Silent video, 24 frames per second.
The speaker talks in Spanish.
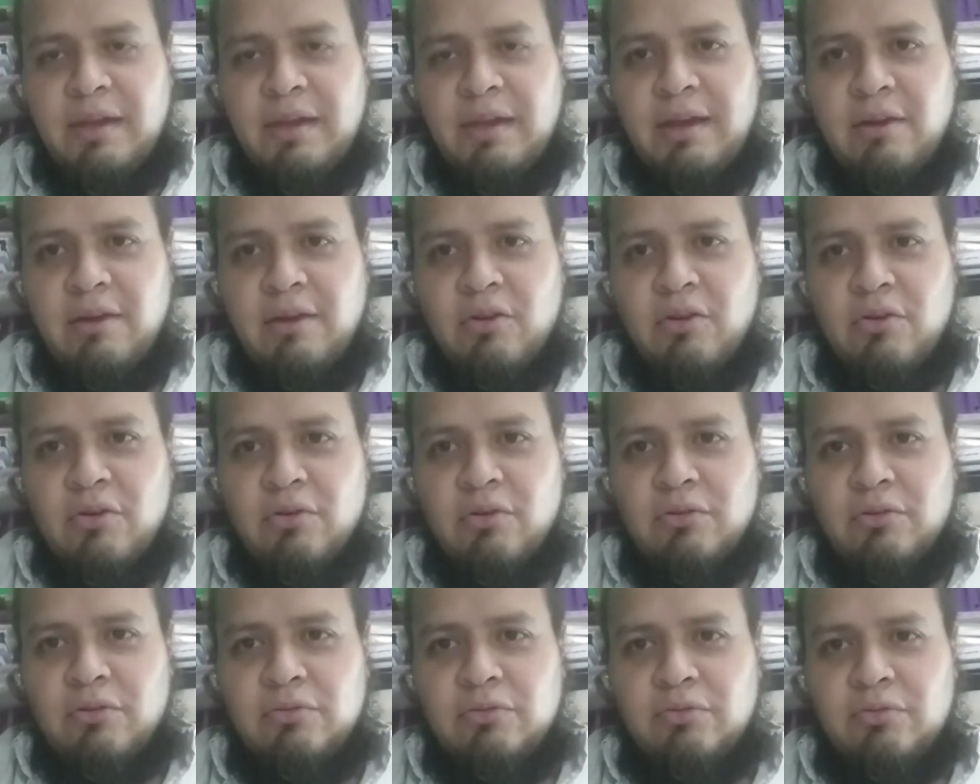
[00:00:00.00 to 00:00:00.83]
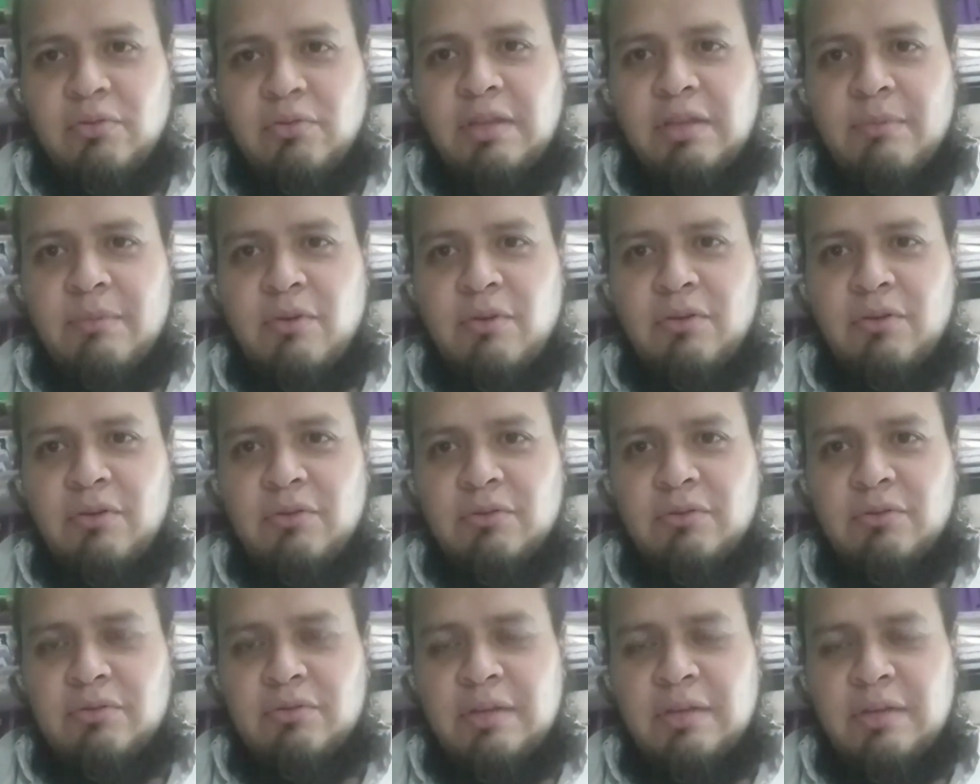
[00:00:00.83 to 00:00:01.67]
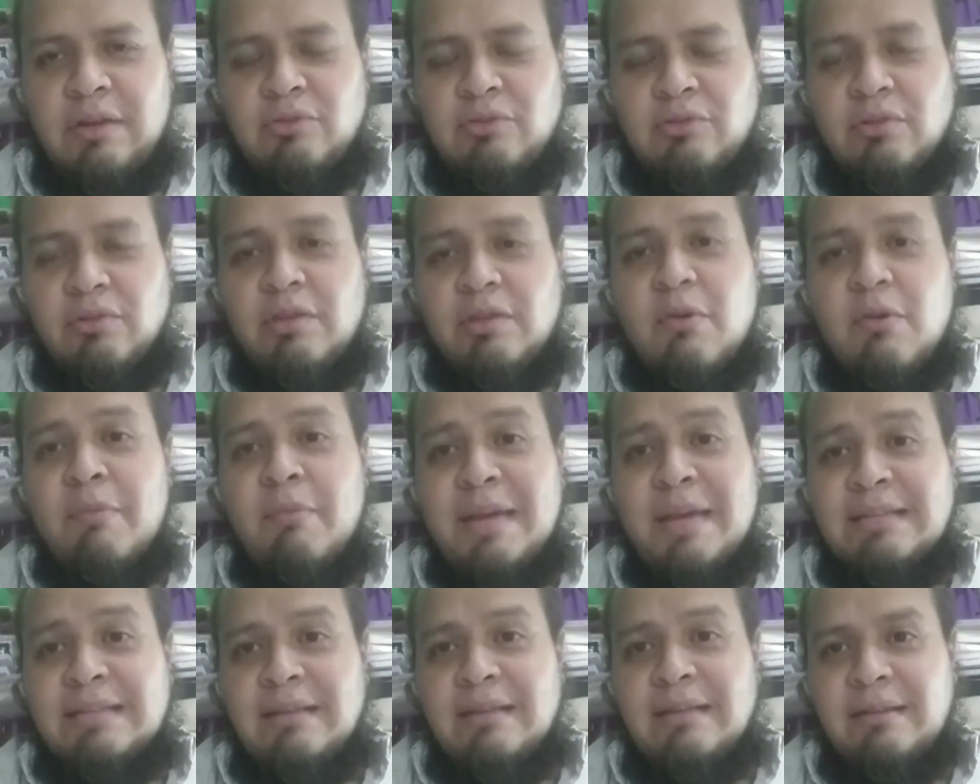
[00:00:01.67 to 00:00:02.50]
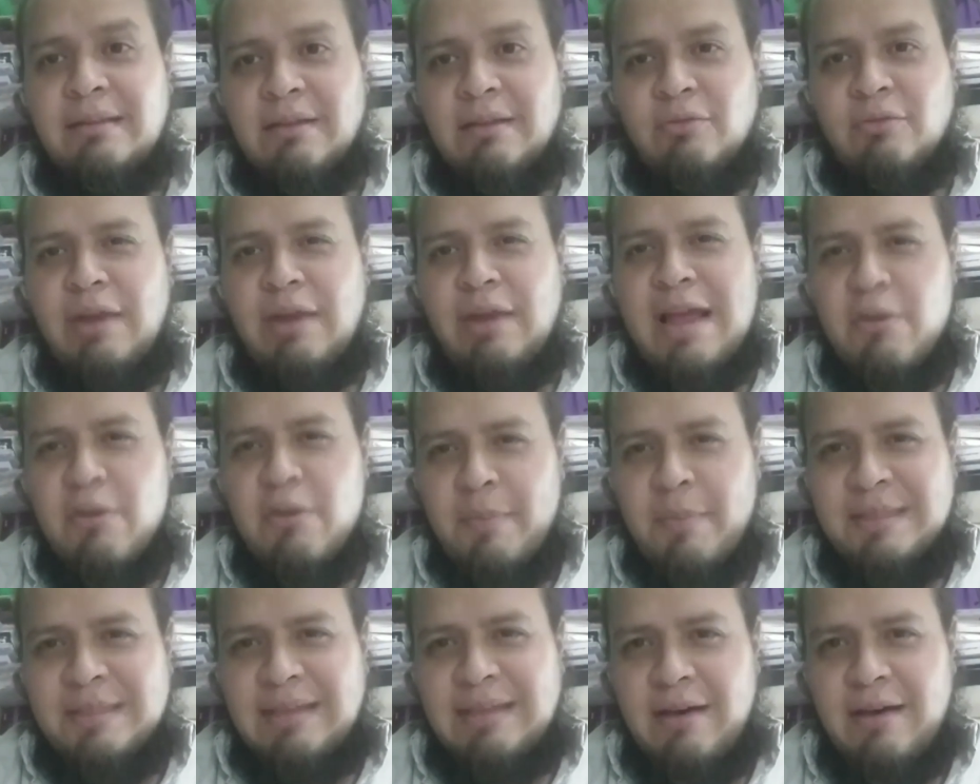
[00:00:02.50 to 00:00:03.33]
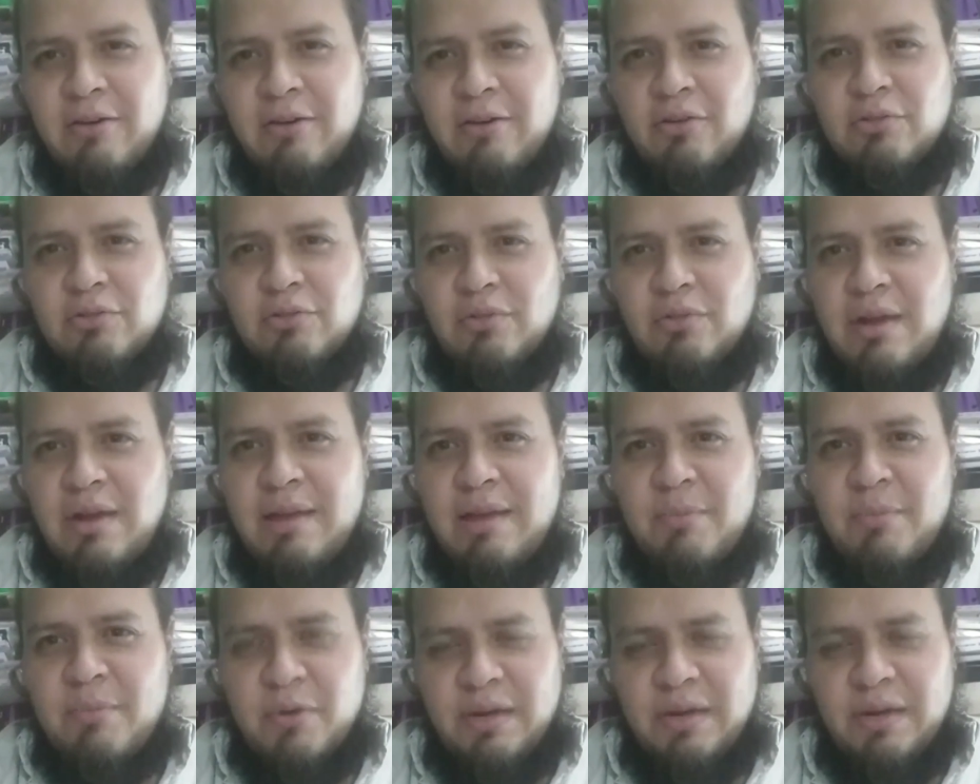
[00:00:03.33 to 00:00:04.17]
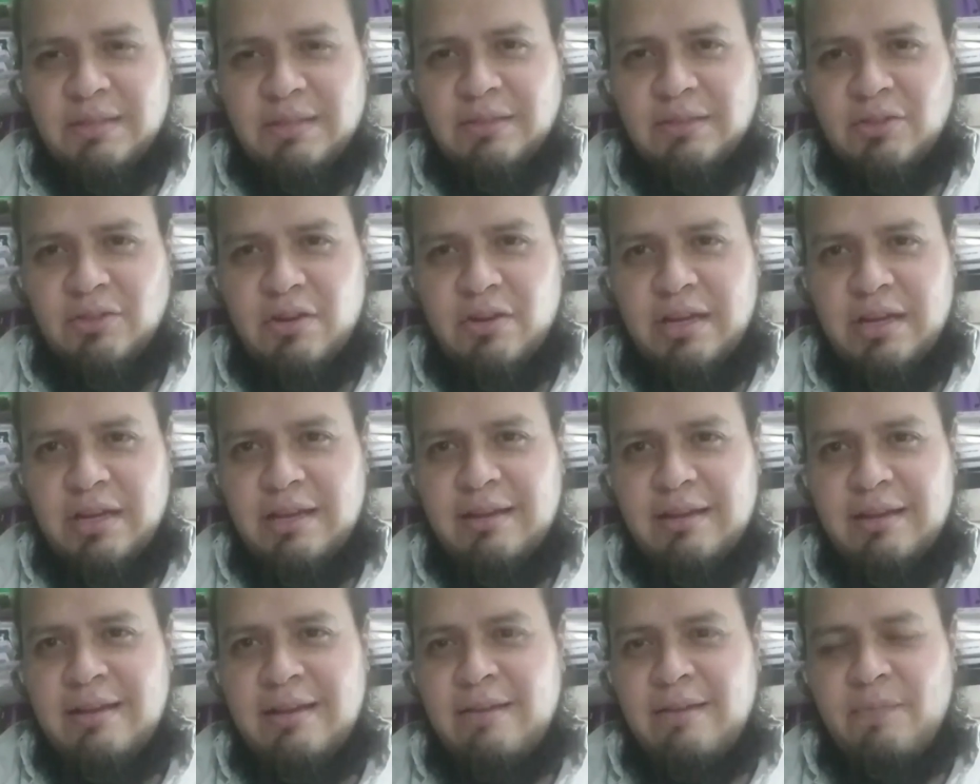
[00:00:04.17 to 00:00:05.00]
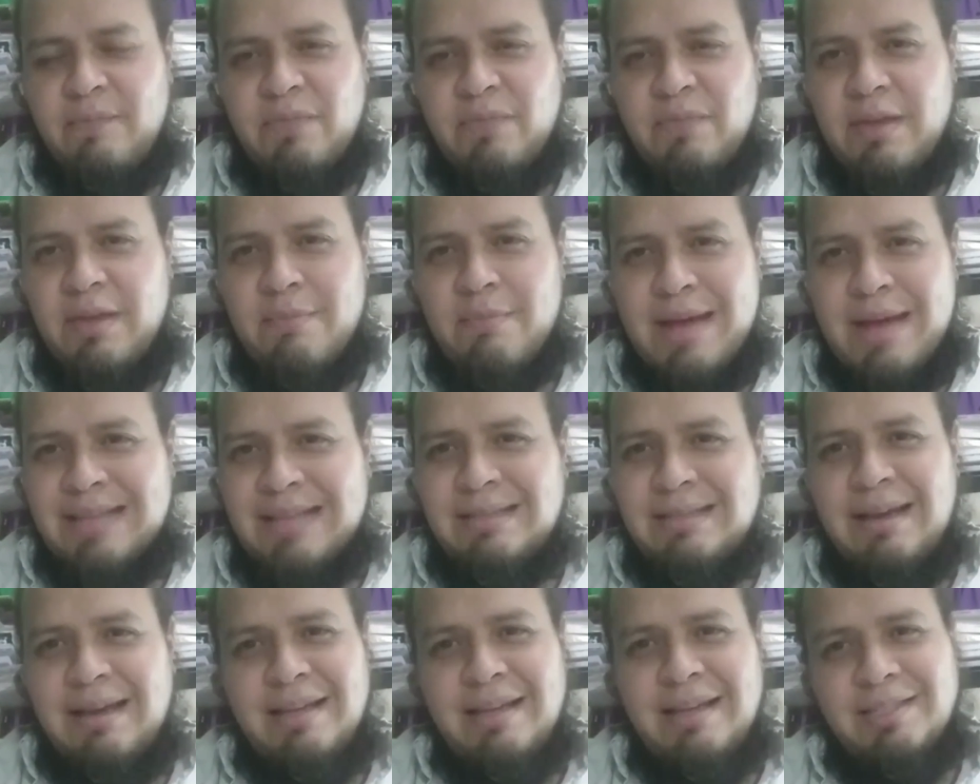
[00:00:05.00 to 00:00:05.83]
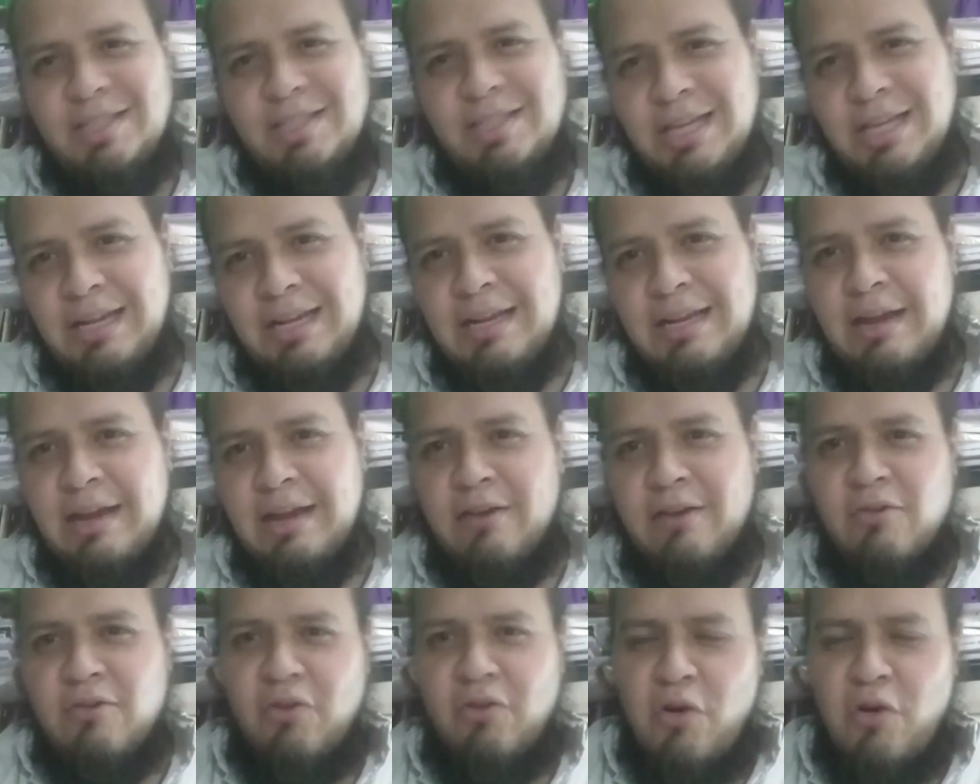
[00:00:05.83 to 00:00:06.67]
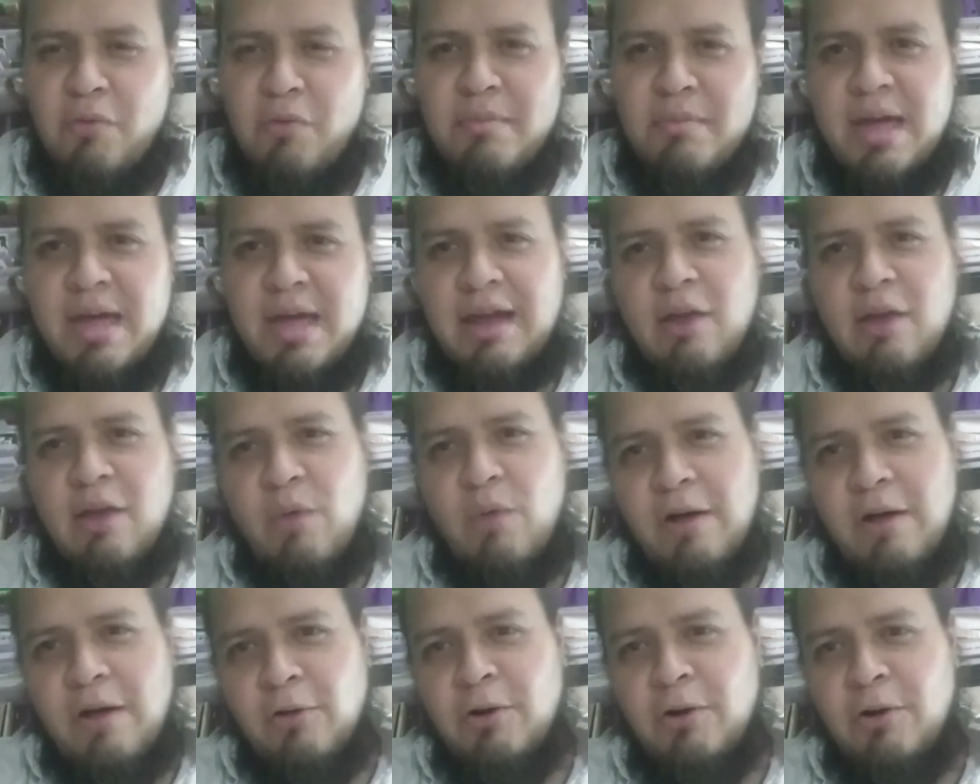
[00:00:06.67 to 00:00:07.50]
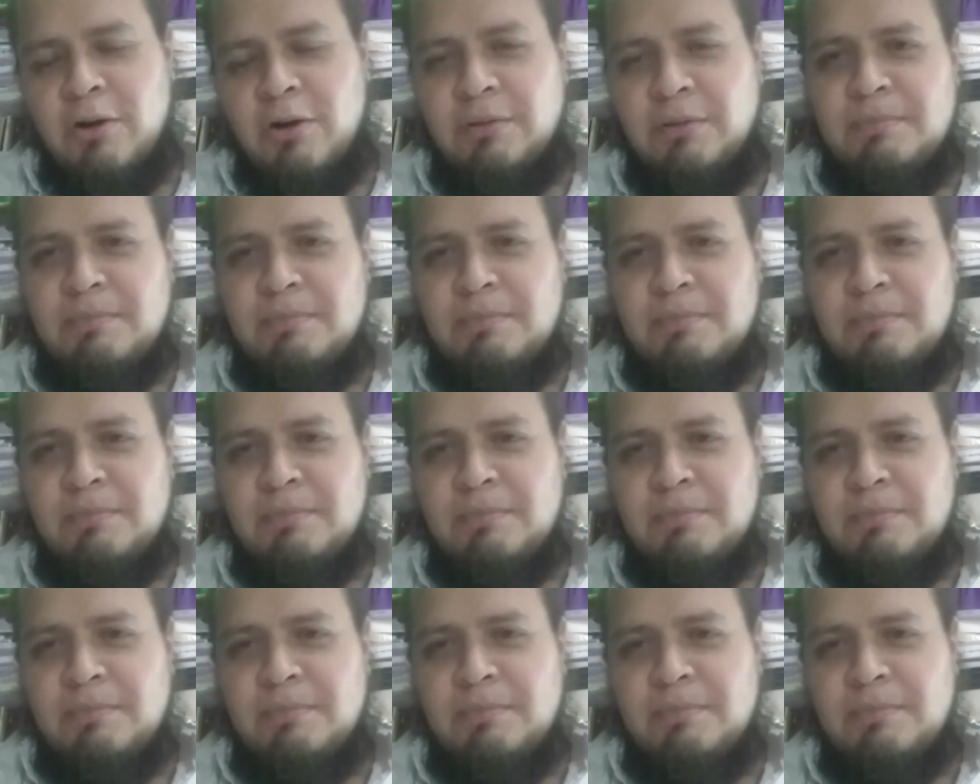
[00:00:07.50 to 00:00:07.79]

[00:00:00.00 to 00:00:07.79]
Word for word: en los últimos, en los últimos meses, tanto el año pasado con todas las movilizaciones de masas en Chile, en Colombia, en Ecuador,